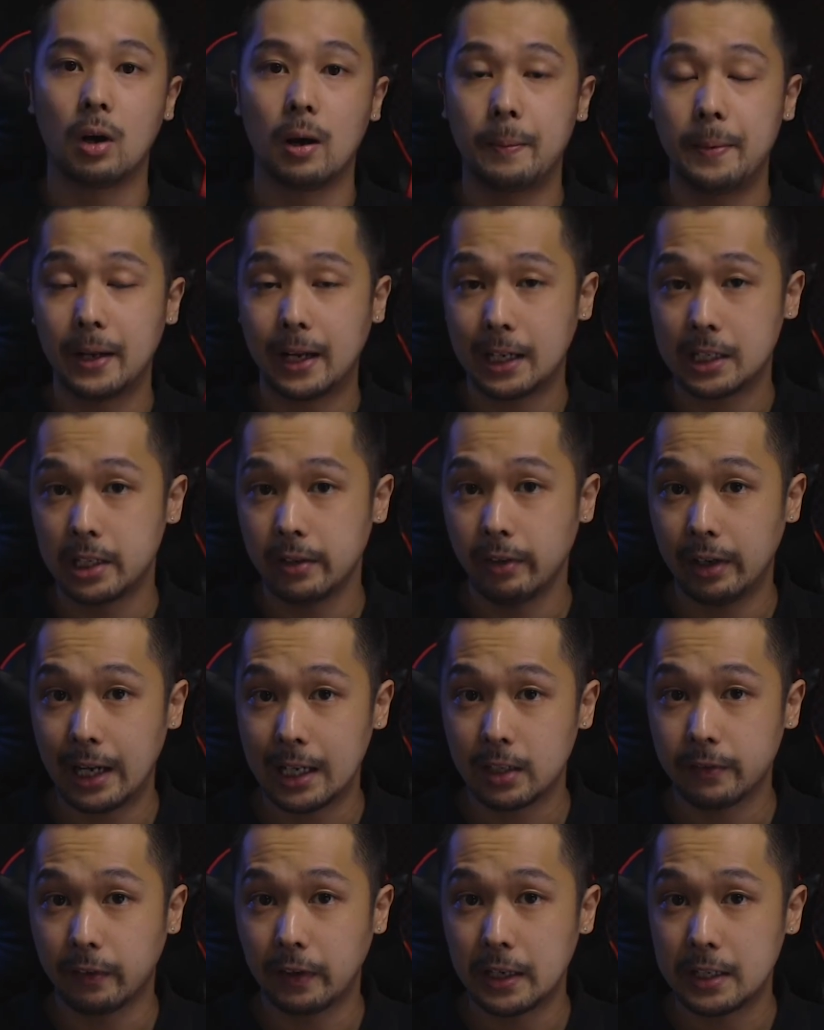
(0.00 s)
O aplicativo
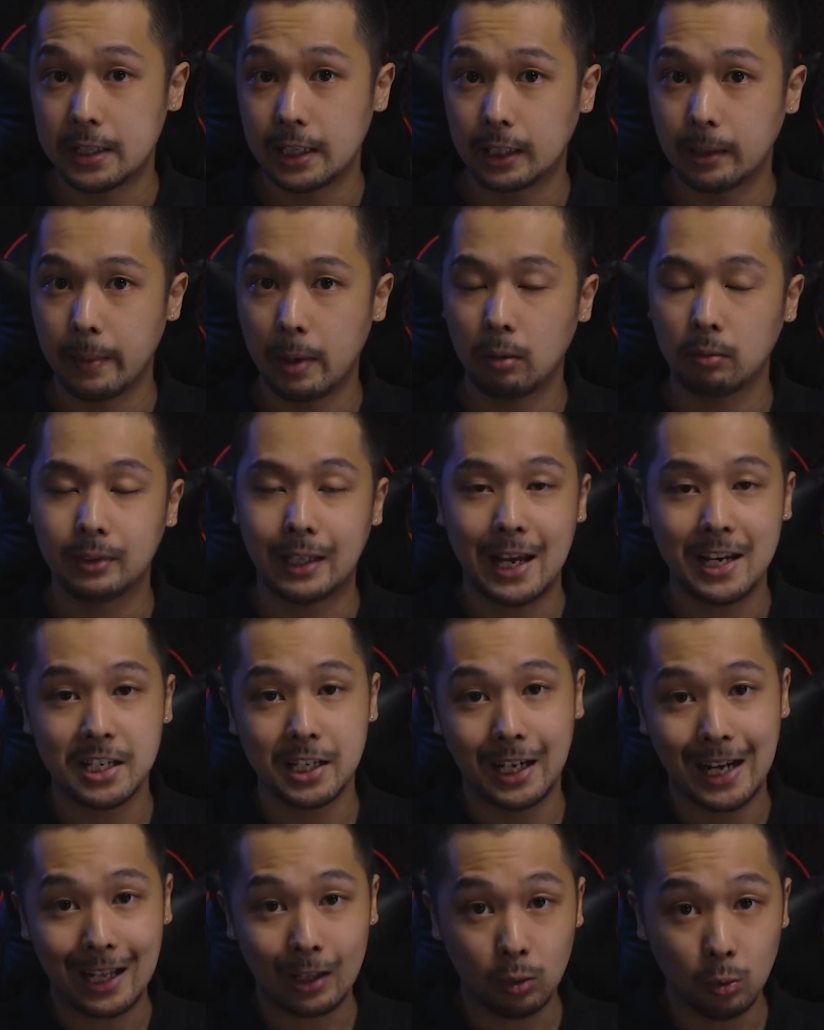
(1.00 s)
irá te fornecer também um teste
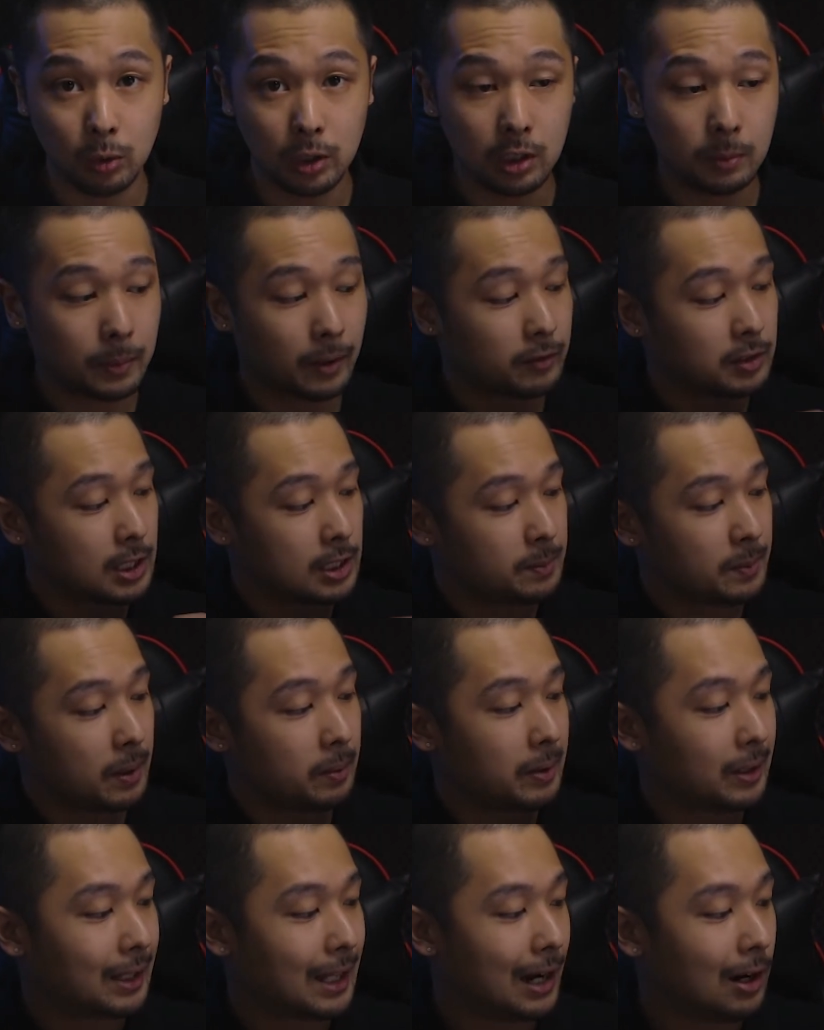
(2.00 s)
gratuito para você
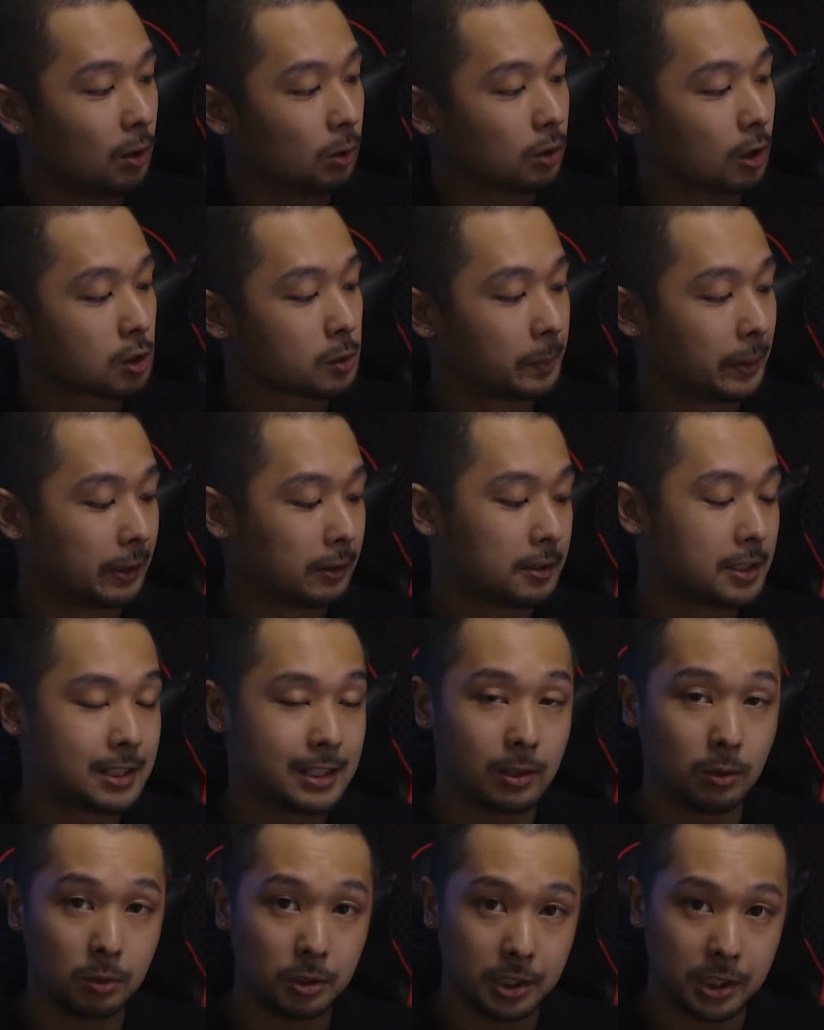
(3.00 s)
experimentar o nosso plano de
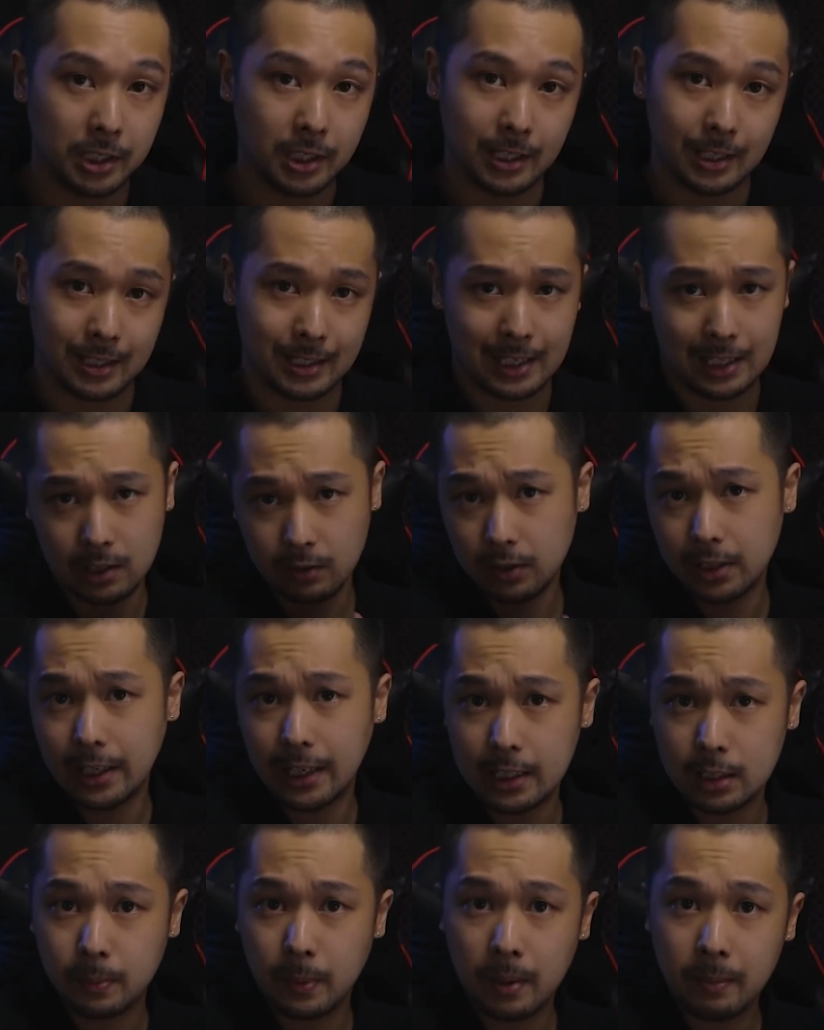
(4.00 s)
5 dias. Caso você
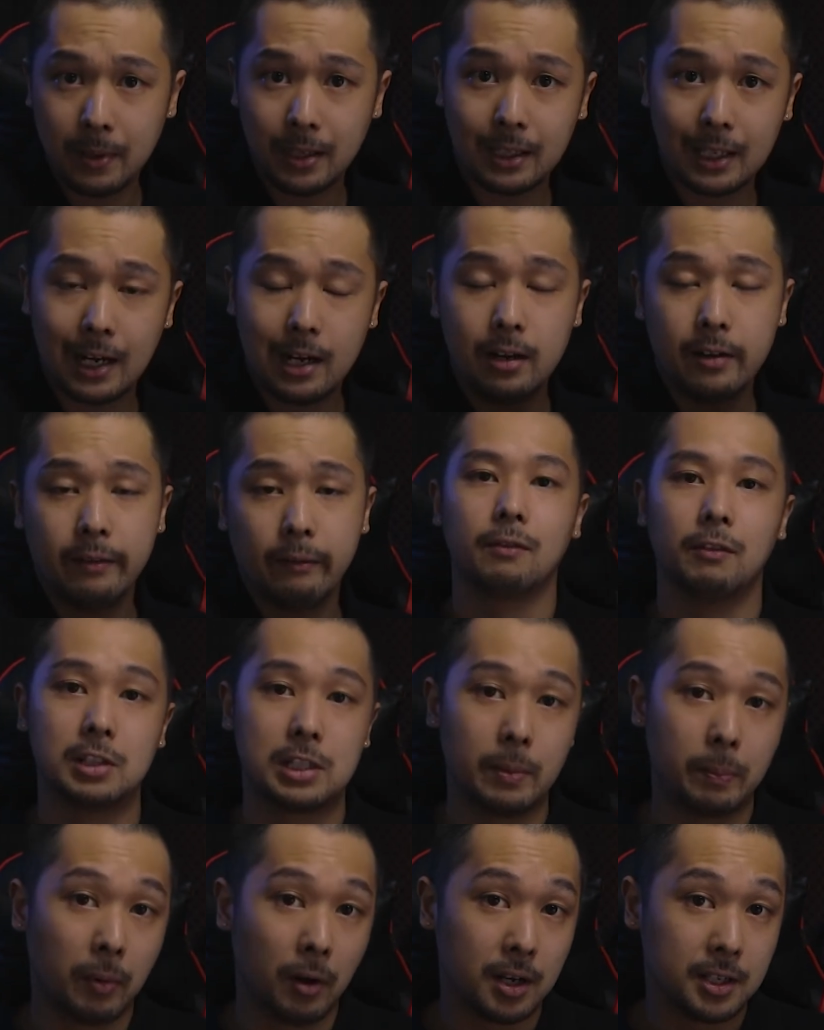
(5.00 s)
queira experimentar,
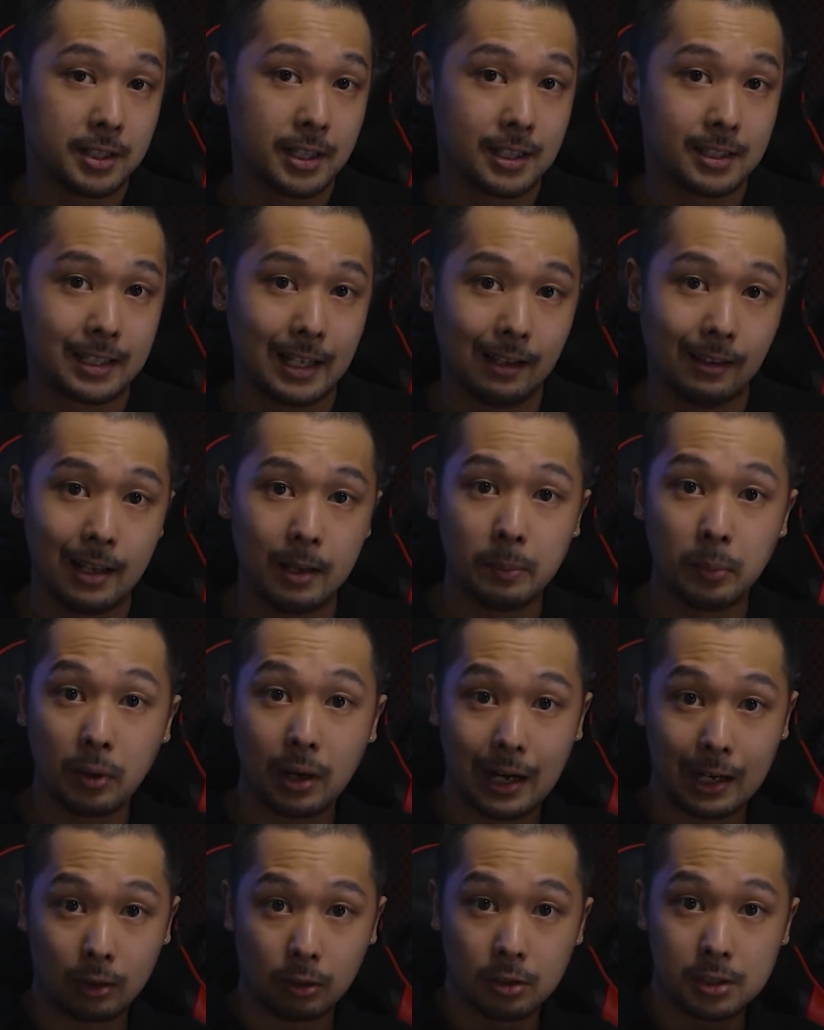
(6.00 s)
você pode testá-lo aí por
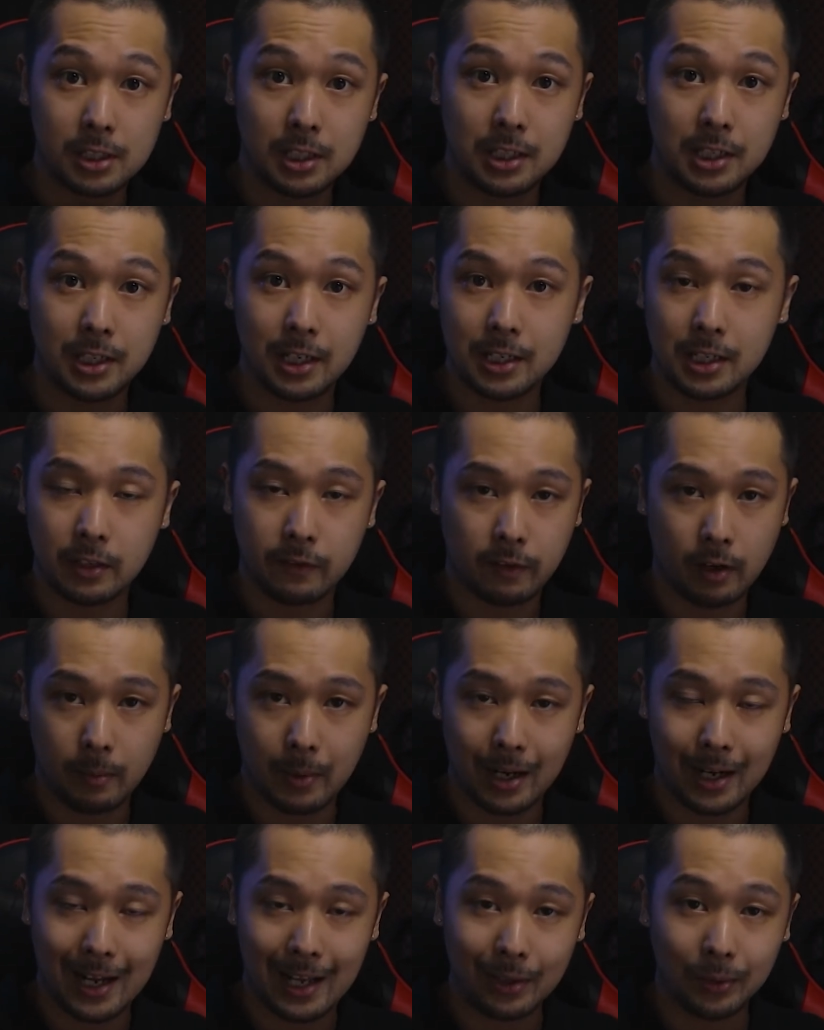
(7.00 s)
14 dias de
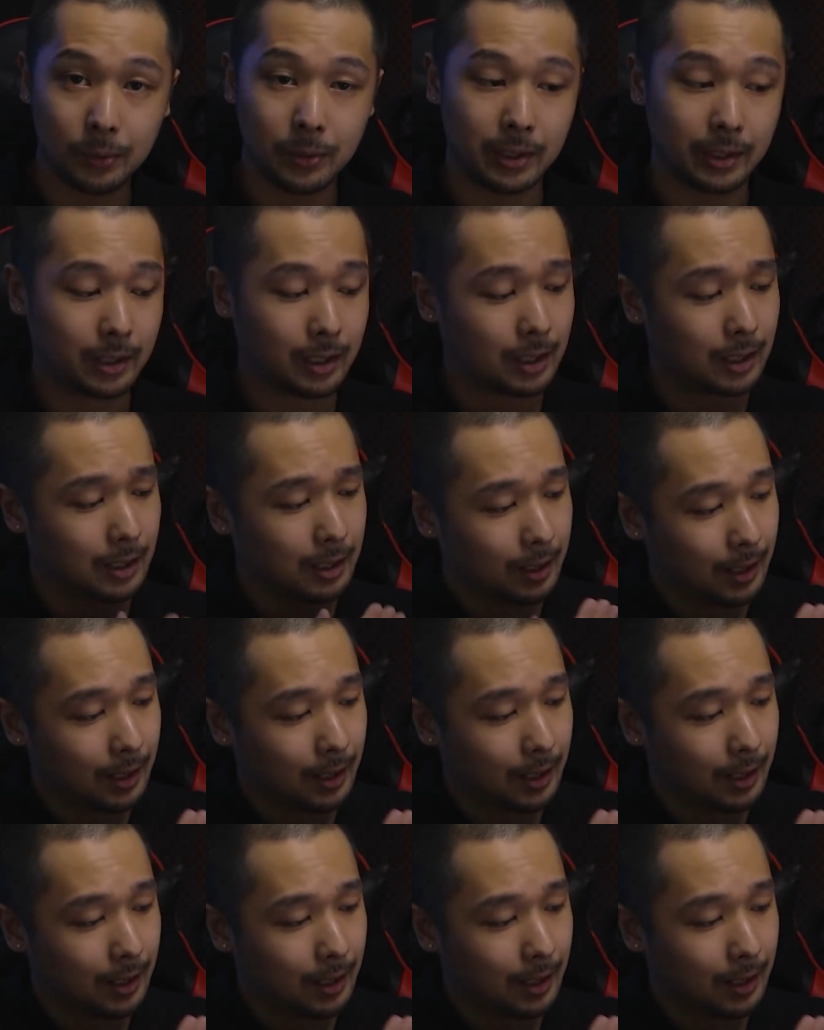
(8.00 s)
forma gratuita.